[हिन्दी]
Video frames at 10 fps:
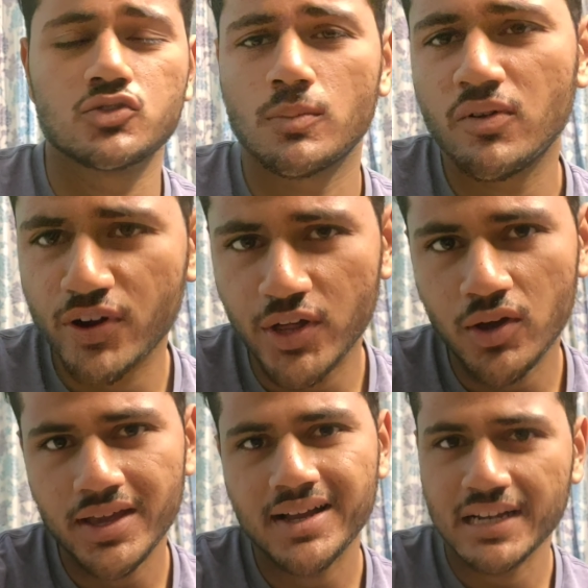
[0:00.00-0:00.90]
सो मैं
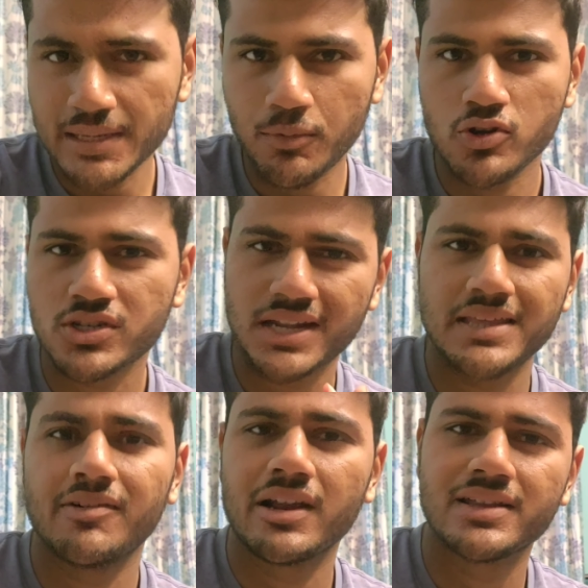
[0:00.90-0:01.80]
वीडियो ये कल ही पोस्ट
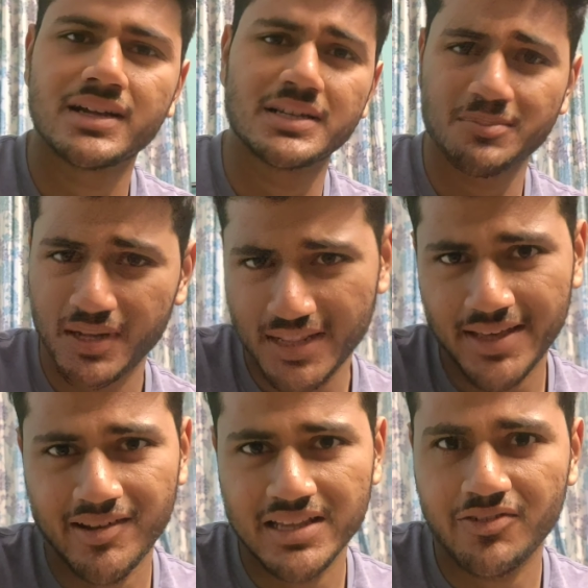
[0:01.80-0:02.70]
करने वाला था ख़त्म
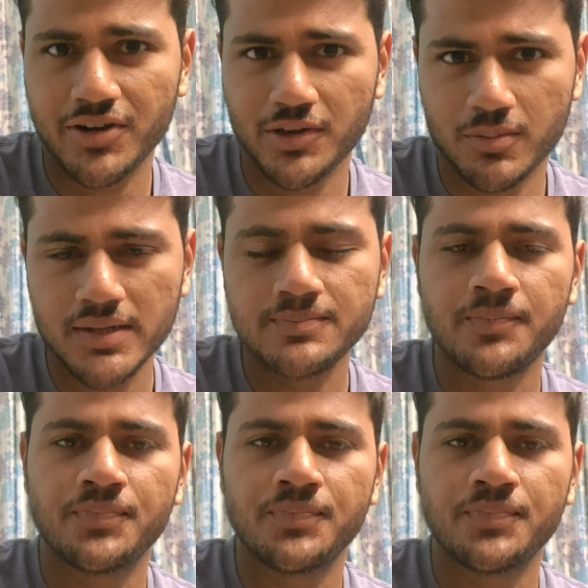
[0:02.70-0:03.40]
करने वाला था वीडियो में